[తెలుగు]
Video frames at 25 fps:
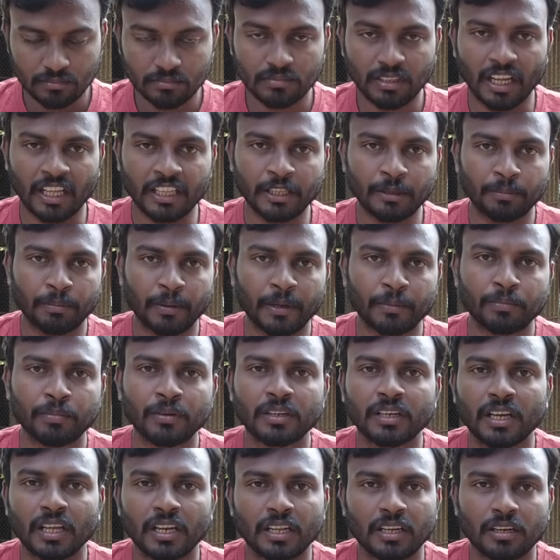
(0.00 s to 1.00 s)
అది పర్పుల్
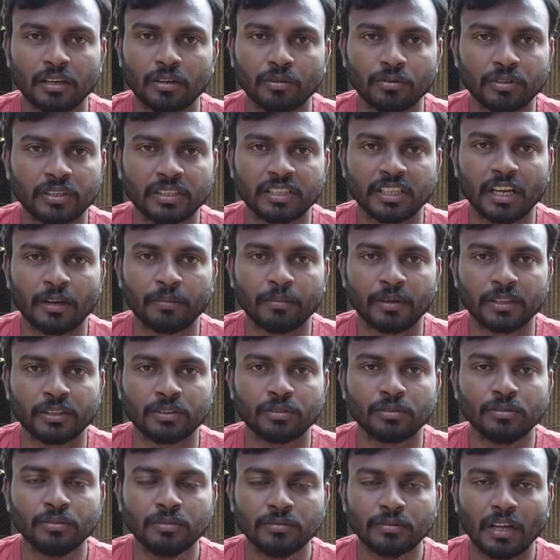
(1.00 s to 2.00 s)
కలర్లో ఉండిద్ది ఆ
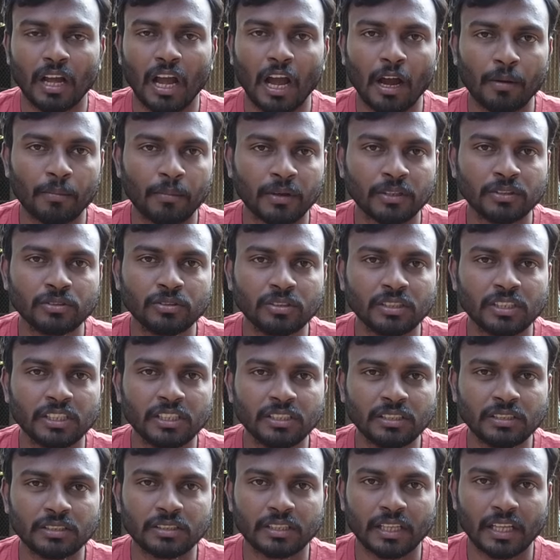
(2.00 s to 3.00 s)
మందు ఆ మందుని
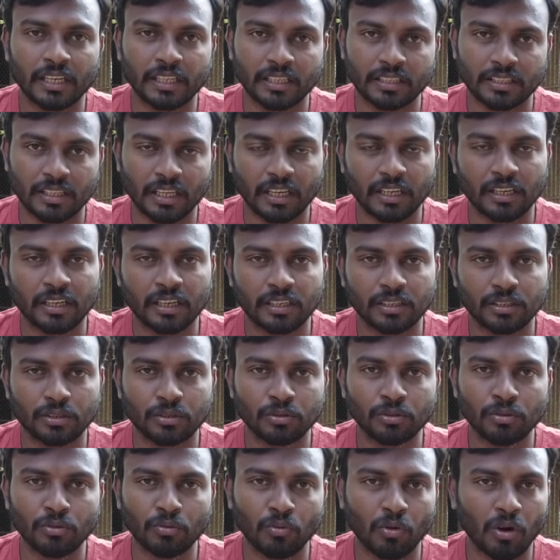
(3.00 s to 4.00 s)
దానికి తగ్గట్టు
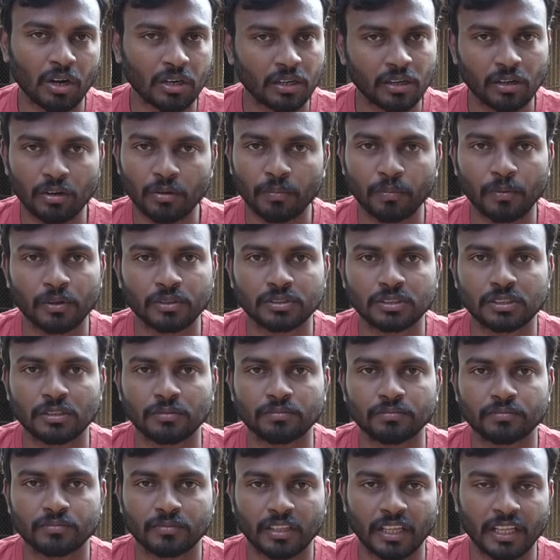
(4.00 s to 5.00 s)
వాటర్లో పోస్తాం
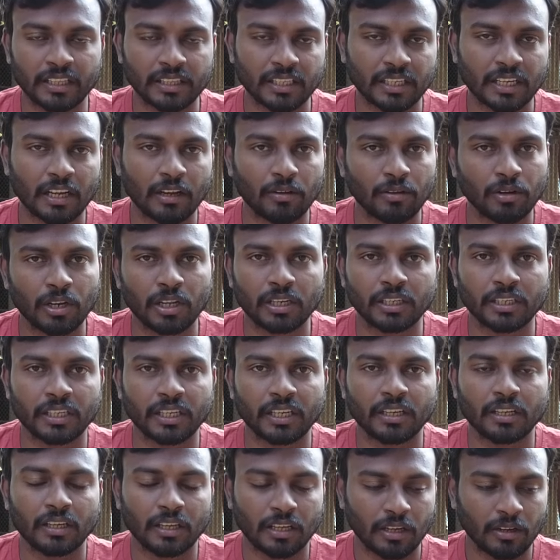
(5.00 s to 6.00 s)
ఎంత కావాలో అంటే
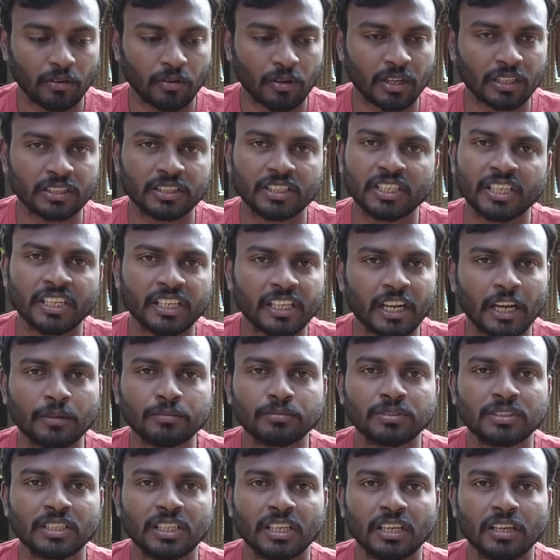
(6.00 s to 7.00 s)
ఒక త్రీ
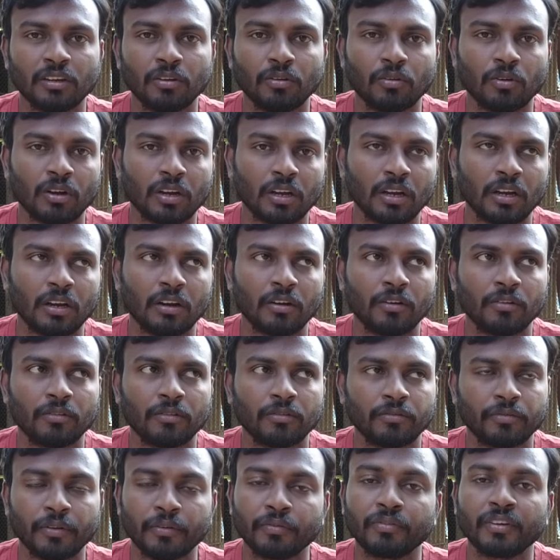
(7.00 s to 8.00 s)
గ్రామ్స్ని ఒక
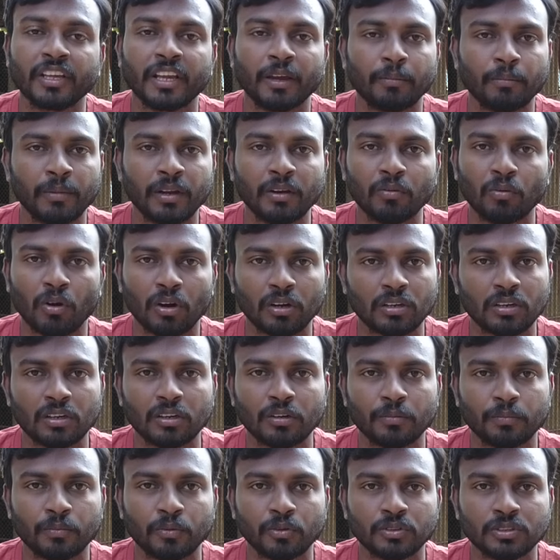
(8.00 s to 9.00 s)
ఫిఫ్టీ ఎంఎల్ వాటర్లో
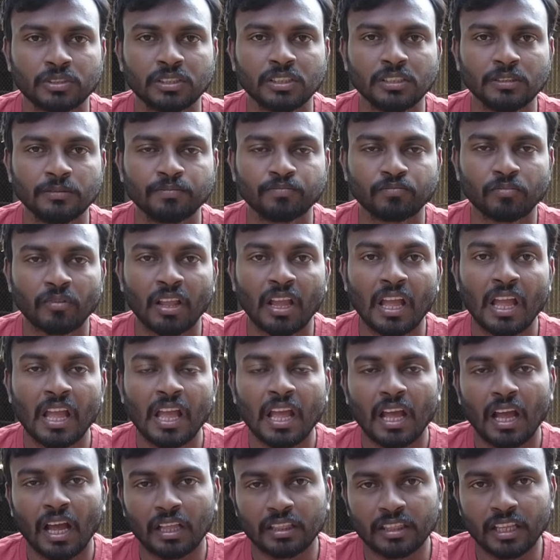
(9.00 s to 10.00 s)
పోసి
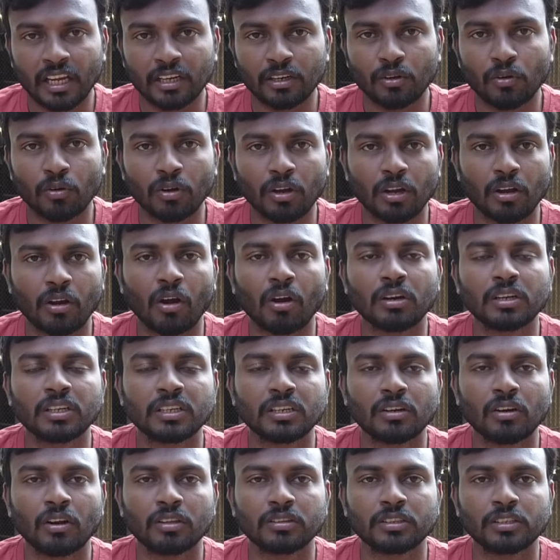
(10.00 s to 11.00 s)
దాంట్లో ఒక కాటన్
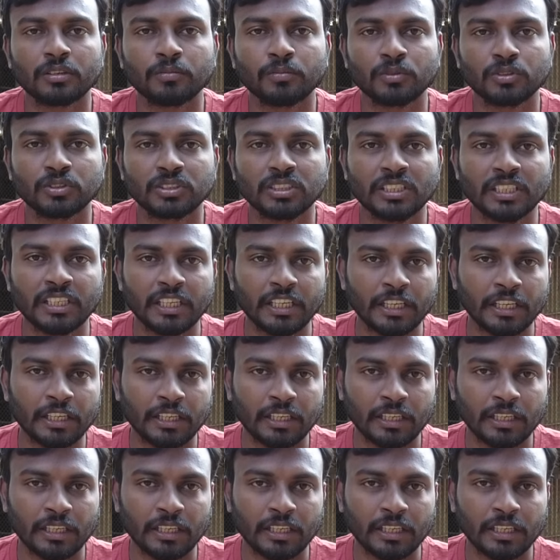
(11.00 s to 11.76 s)
క్లాత్ని ముంచి ఈ